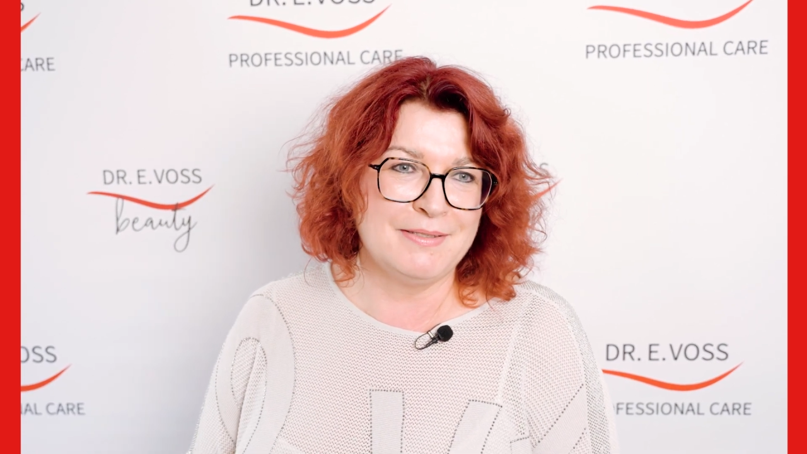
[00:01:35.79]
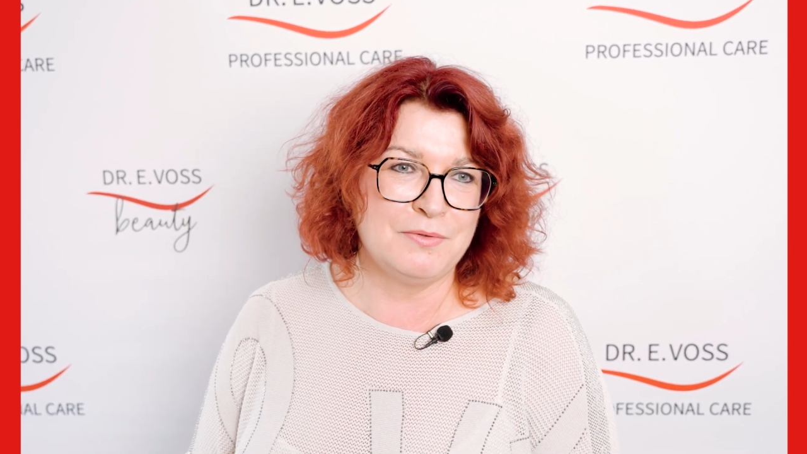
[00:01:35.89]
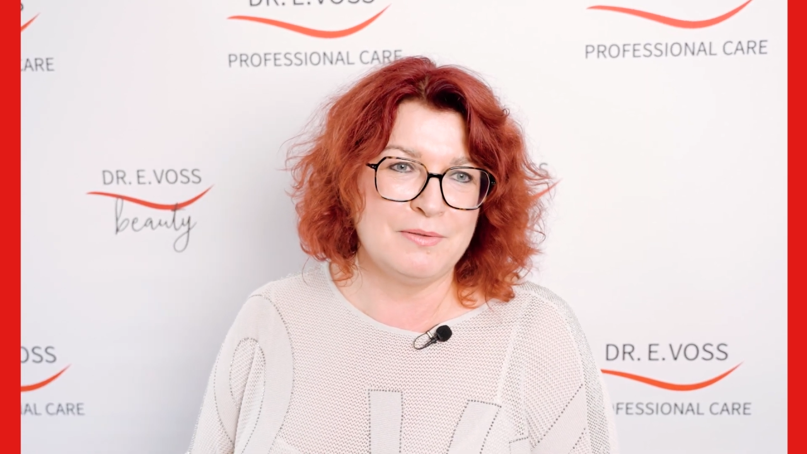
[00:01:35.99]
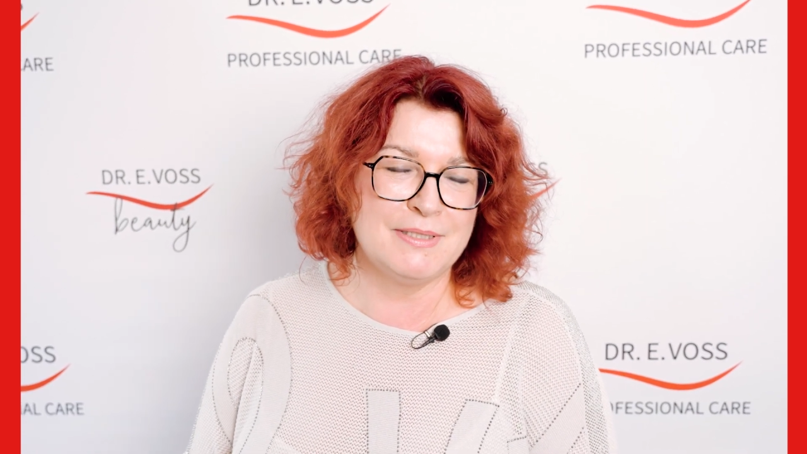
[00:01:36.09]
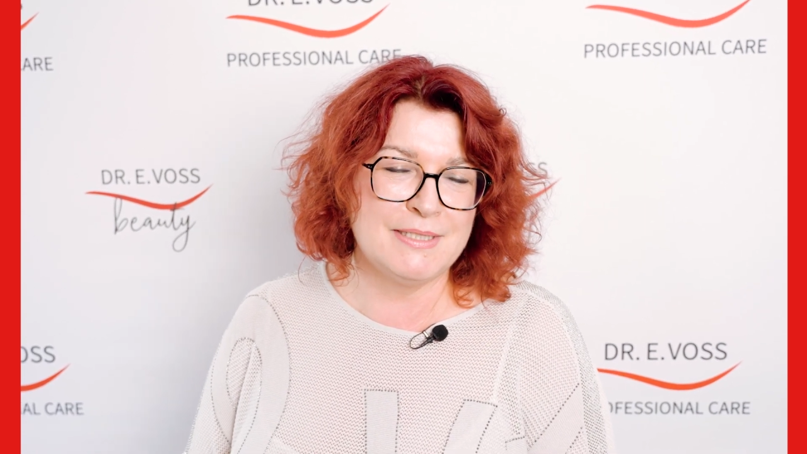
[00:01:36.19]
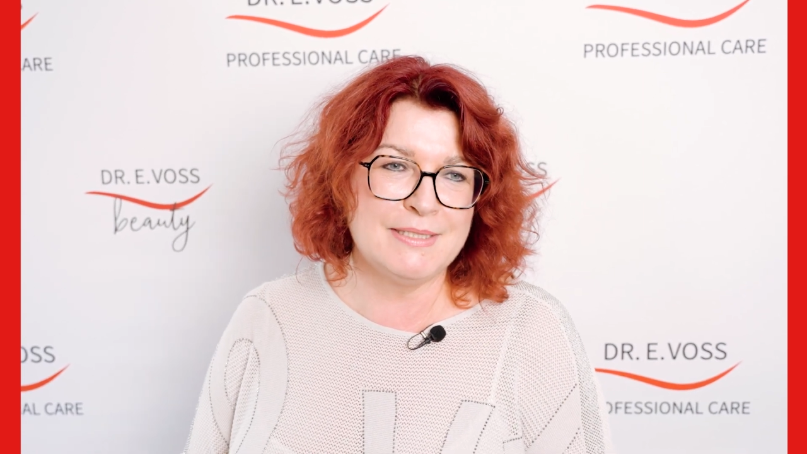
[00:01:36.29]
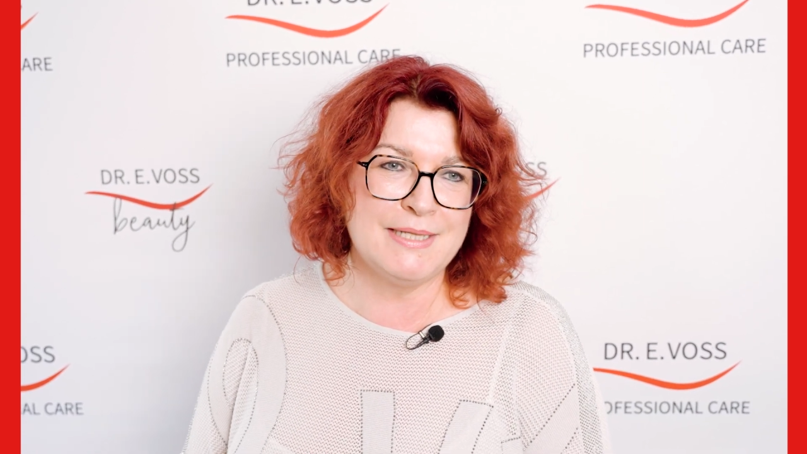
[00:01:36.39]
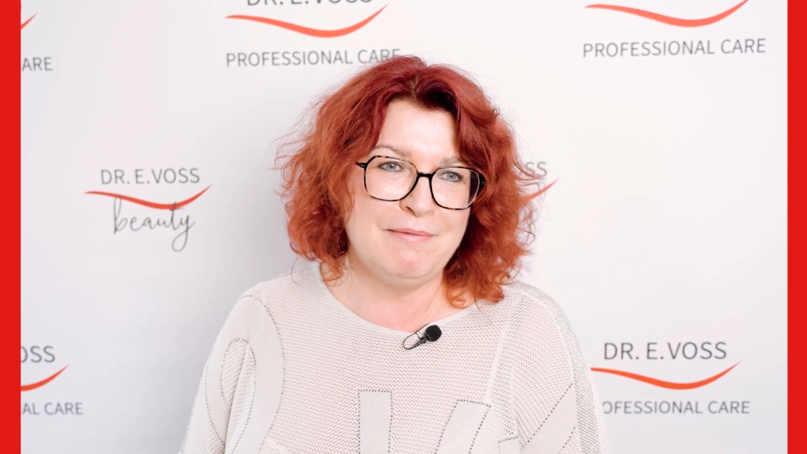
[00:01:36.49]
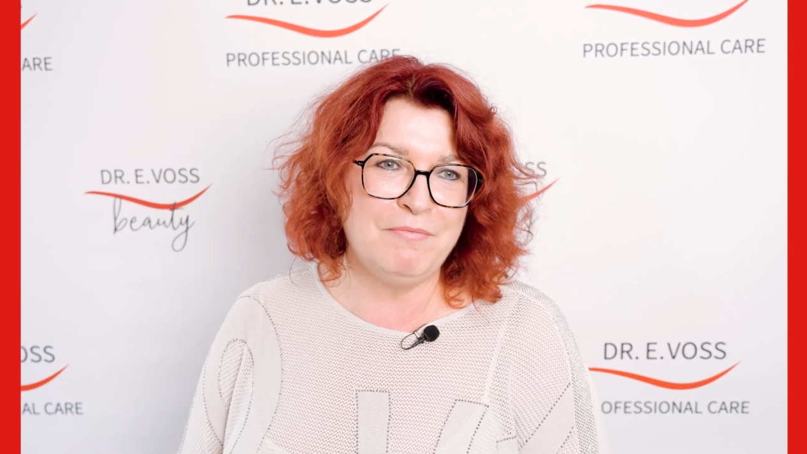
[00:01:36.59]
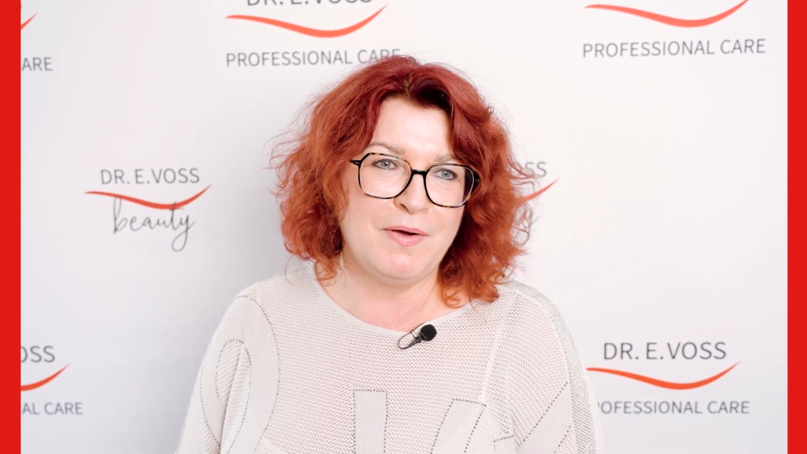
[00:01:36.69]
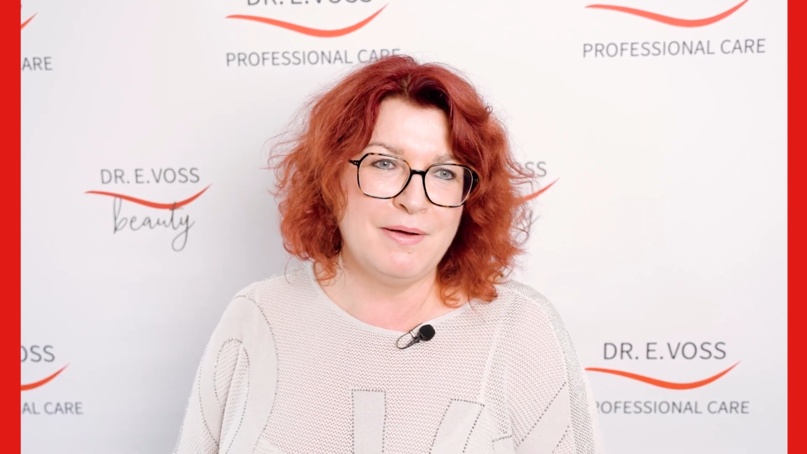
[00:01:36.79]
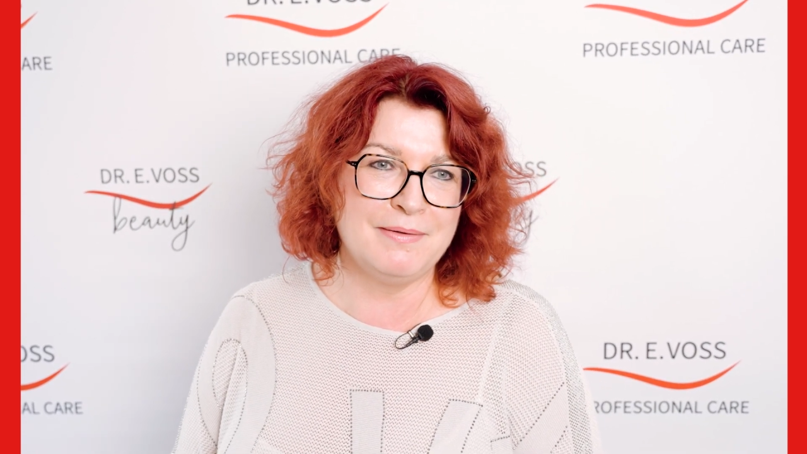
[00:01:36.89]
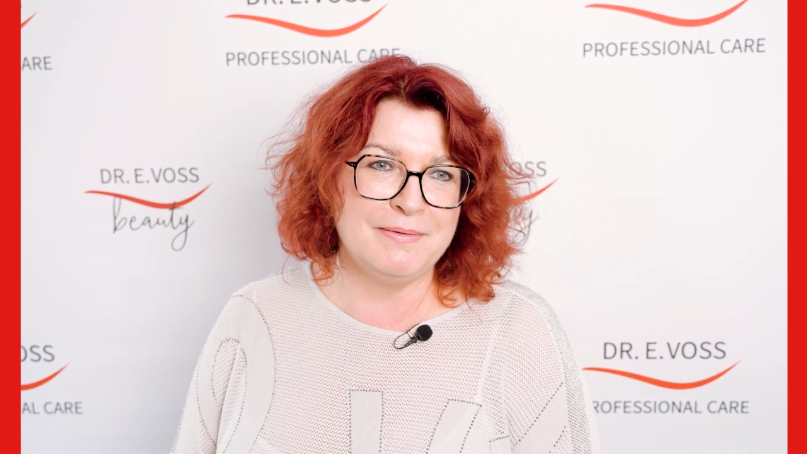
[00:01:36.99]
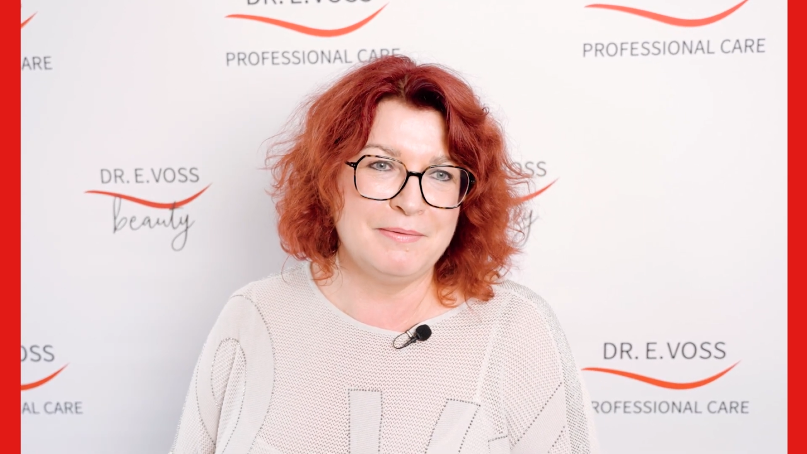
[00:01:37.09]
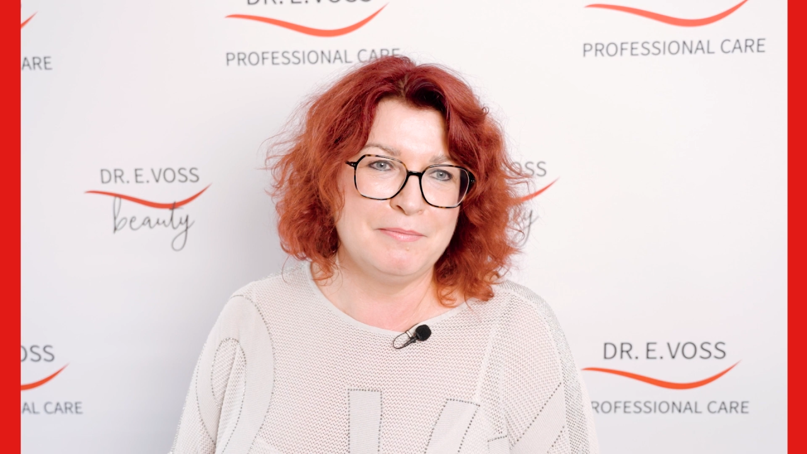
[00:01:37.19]
also es ist
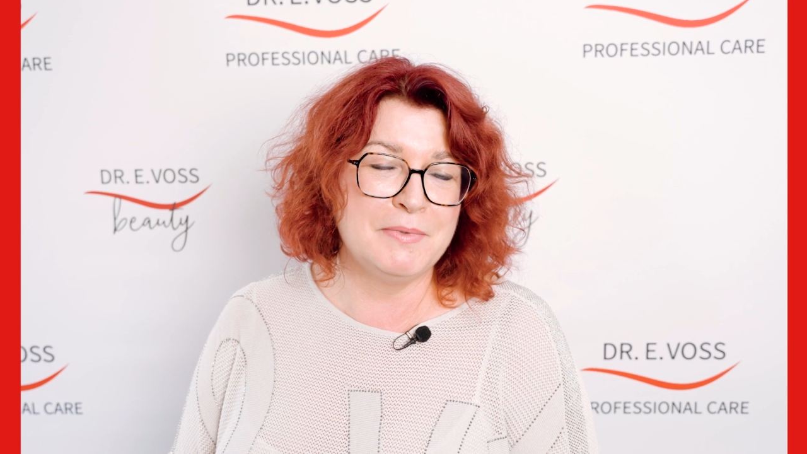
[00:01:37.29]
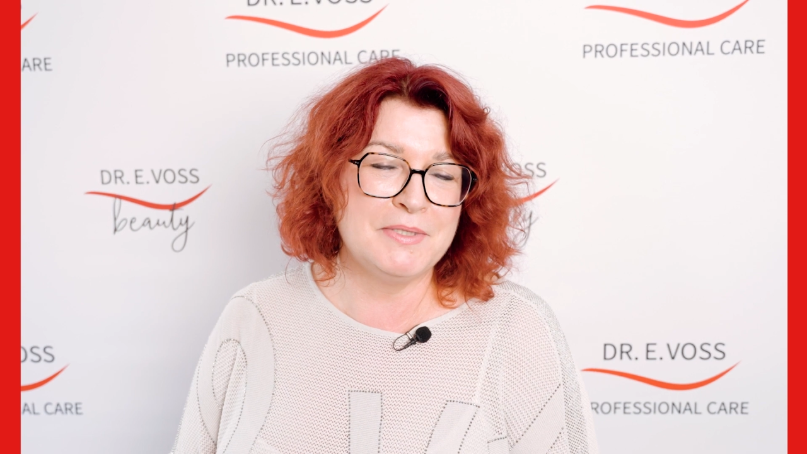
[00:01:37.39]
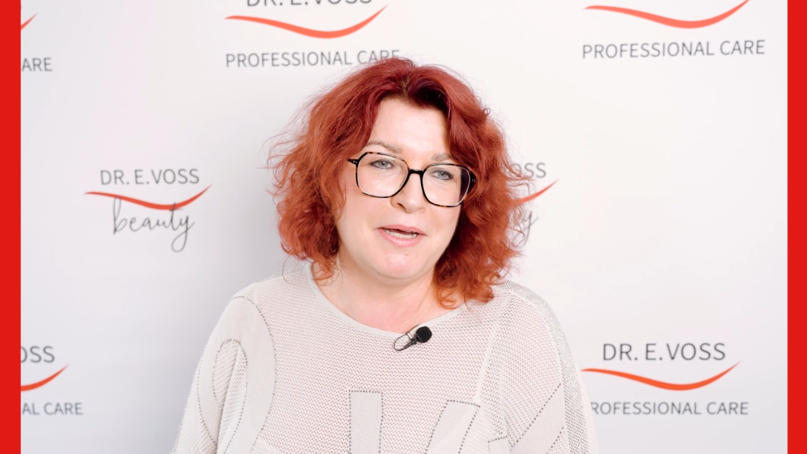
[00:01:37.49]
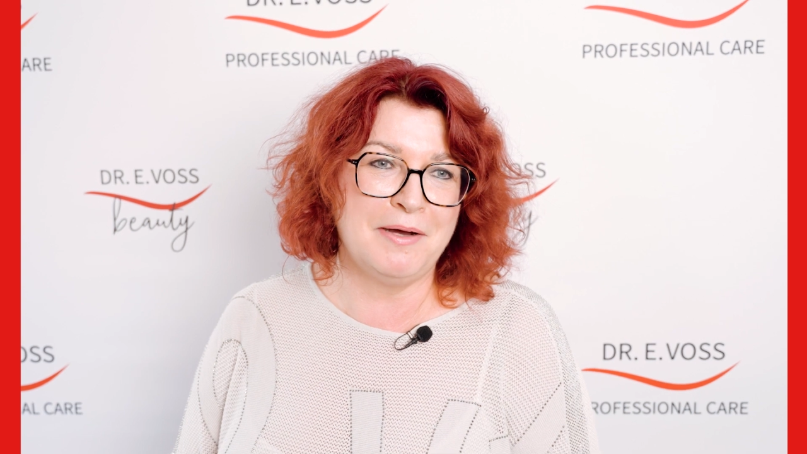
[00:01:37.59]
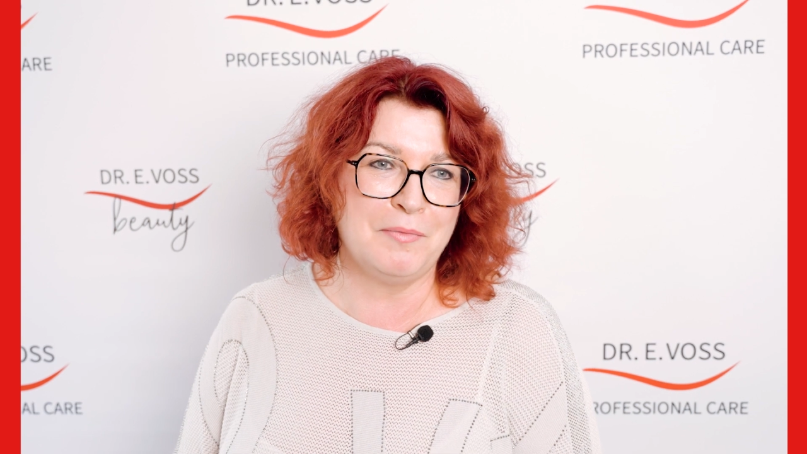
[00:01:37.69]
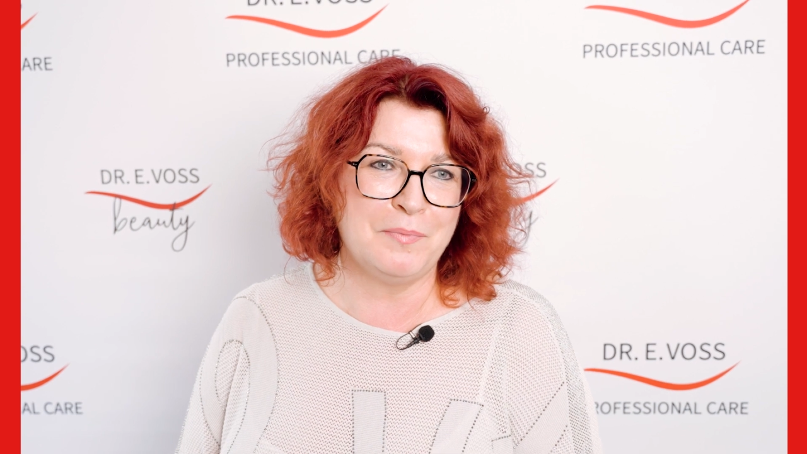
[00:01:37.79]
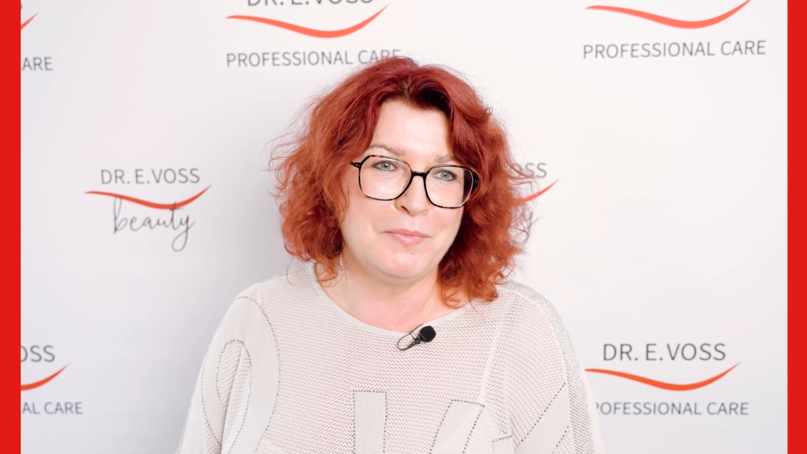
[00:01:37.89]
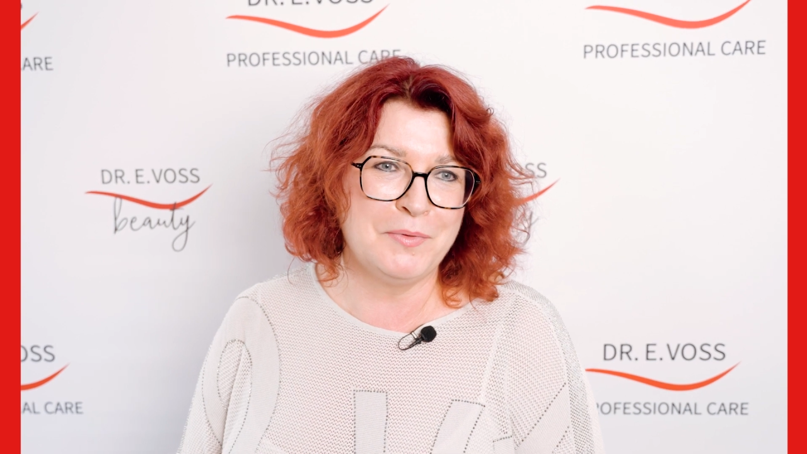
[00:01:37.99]
einfach äh, ein Traum.